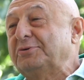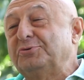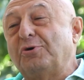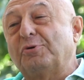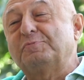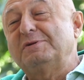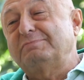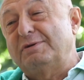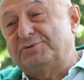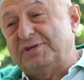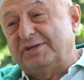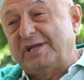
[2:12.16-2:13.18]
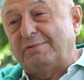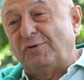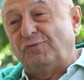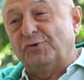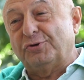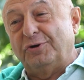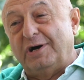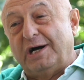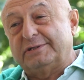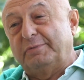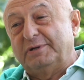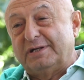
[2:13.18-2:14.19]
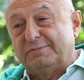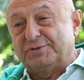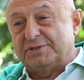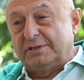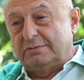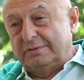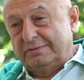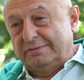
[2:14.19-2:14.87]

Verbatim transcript: Yok bilme işte termoforu atabilir misin?